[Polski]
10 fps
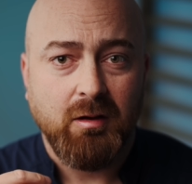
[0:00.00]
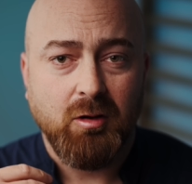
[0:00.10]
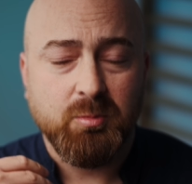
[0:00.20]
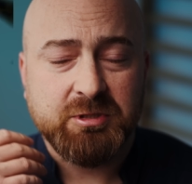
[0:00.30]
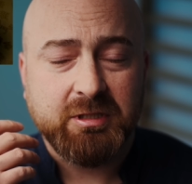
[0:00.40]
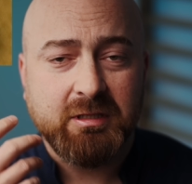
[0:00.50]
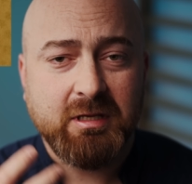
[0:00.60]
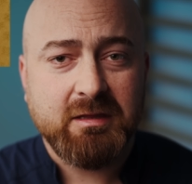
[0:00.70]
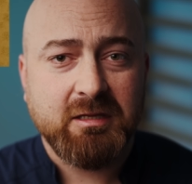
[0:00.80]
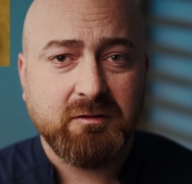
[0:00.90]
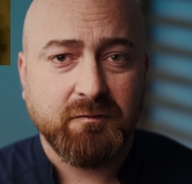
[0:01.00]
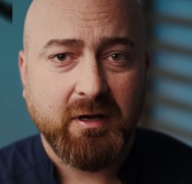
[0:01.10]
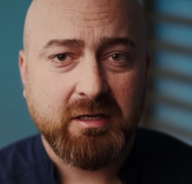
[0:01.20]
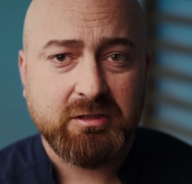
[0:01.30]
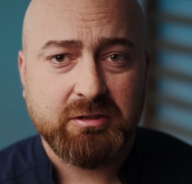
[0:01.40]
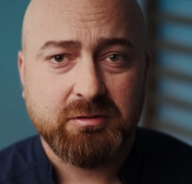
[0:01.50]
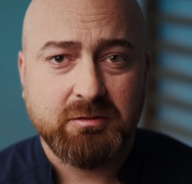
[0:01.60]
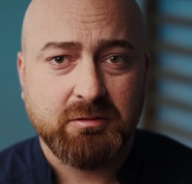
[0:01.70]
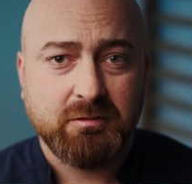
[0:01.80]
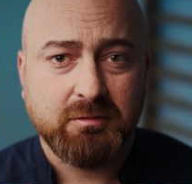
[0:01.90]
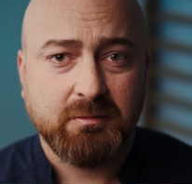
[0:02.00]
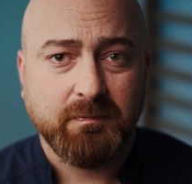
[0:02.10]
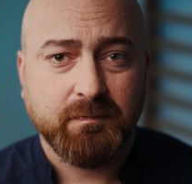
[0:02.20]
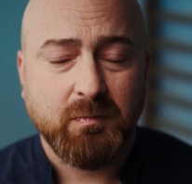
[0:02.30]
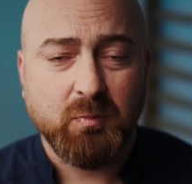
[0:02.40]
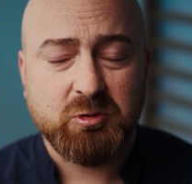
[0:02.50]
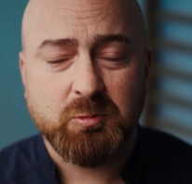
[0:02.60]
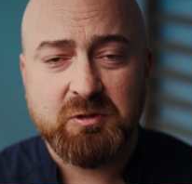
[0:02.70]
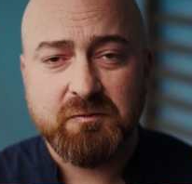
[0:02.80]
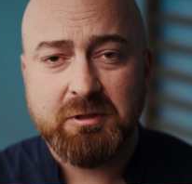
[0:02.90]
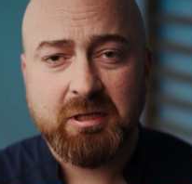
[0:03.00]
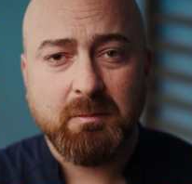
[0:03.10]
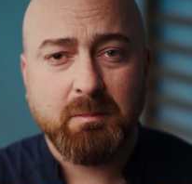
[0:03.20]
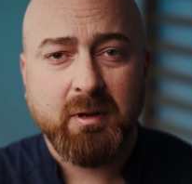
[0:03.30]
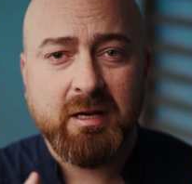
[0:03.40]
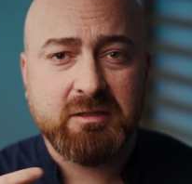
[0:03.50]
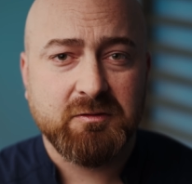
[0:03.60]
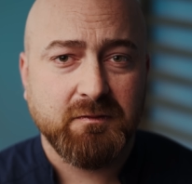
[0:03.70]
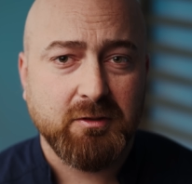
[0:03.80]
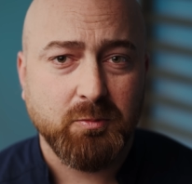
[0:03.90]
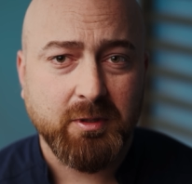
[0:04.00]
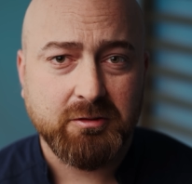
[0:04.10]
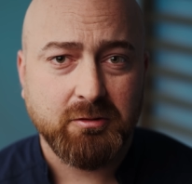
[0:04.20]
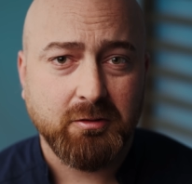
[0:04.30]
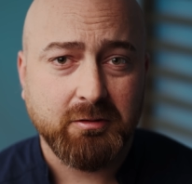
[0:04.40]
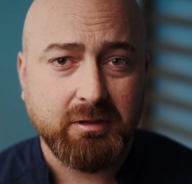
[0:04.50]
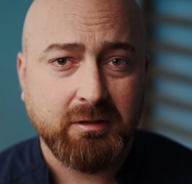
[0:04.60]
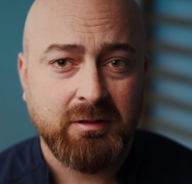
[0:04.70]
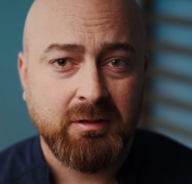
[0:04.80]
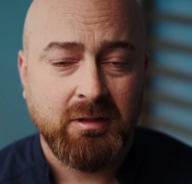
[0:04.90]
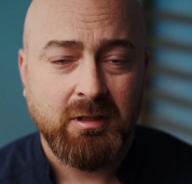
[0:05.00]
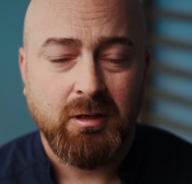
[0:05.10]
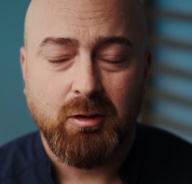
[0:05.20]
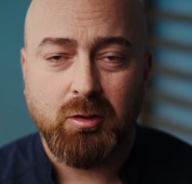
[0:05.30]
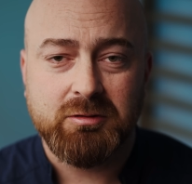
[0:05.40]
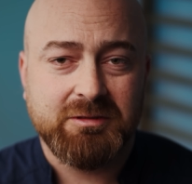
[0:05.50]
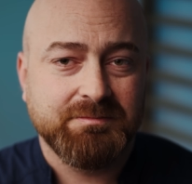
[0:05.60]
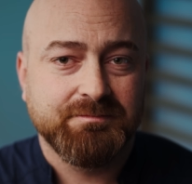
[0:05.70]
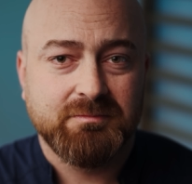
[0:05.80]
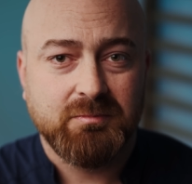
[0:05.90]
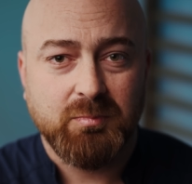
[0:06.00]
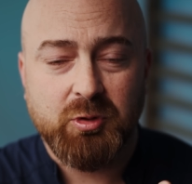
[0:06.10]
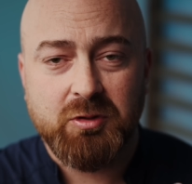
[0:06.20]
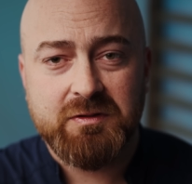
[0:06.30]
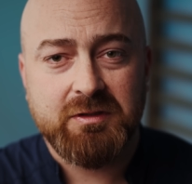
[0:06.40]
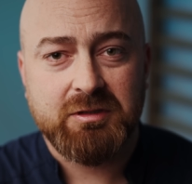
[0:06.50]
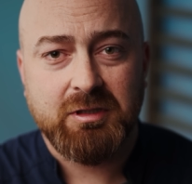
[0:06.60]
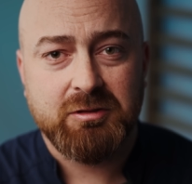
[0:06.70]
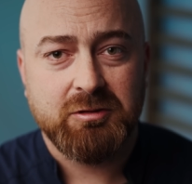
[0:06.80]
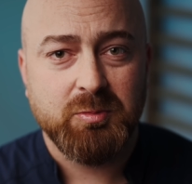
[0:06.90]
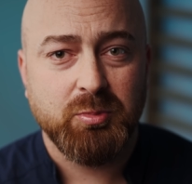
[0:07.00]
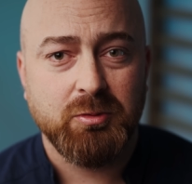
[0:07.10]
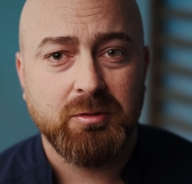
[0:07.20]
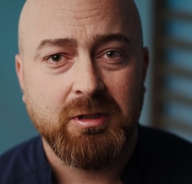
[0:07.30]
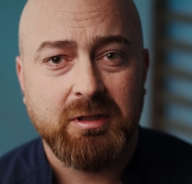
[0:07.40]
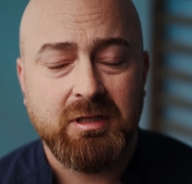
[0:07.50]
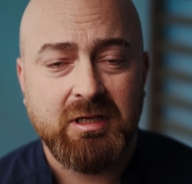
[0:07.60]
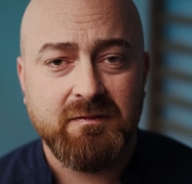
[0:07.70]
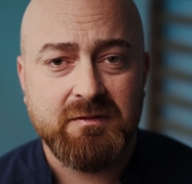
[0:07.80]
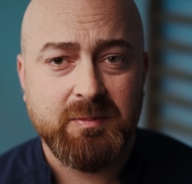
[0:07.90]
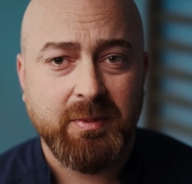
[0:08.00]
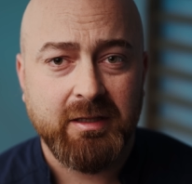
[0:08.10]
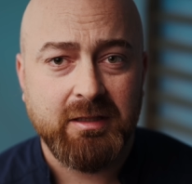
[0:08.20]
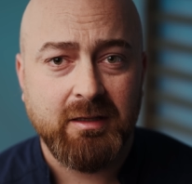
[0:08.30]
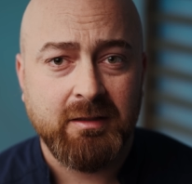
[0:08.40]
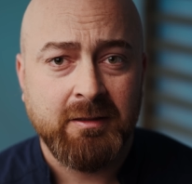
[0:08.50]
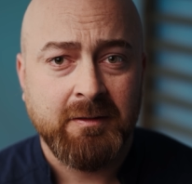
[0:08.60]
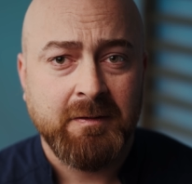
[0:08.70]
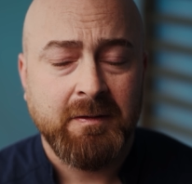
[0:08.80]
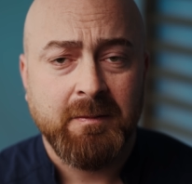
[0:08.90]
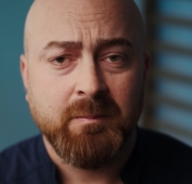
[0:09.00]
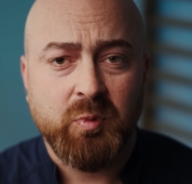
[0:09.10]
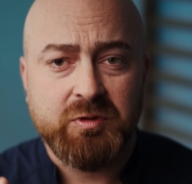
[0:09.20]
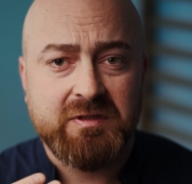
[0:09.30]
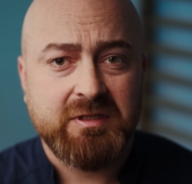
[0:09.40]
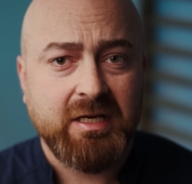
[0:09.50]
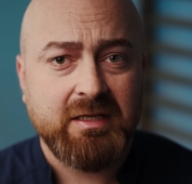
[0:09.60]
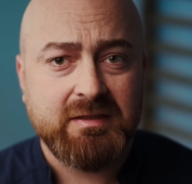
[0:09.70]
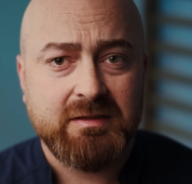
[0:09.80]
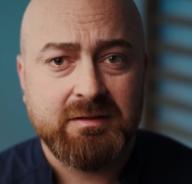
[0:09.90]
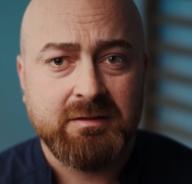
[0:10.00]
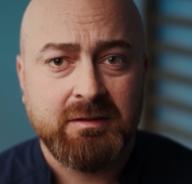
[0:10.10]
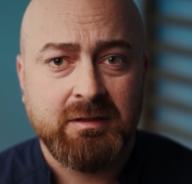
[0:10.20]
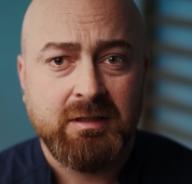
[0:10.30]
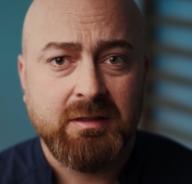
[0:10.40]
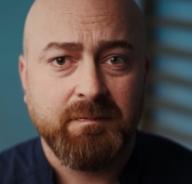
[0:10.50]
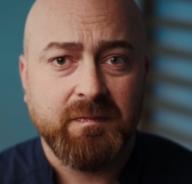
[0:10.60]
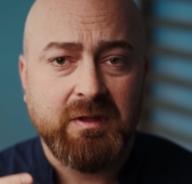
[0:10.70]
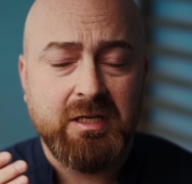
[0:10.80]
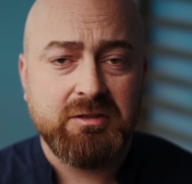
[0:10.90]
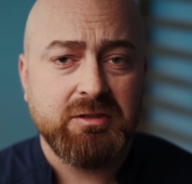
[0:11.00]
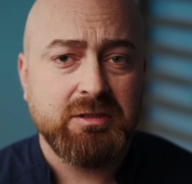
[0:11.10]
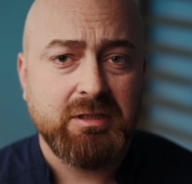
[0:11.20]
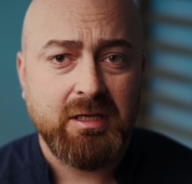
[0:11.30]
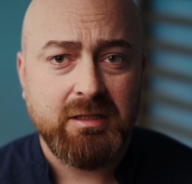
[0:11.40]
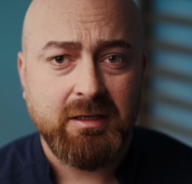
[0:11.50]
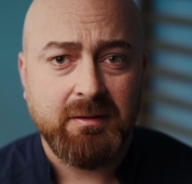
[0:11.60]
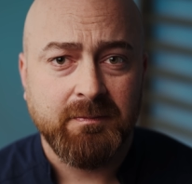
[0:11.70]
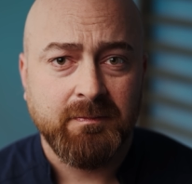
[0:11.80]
Obrzęknięta twarz może być wynikiem bardzo wielu patologii. Od prostych rzeczy typu niewyspanie, po stres, naciśnienie,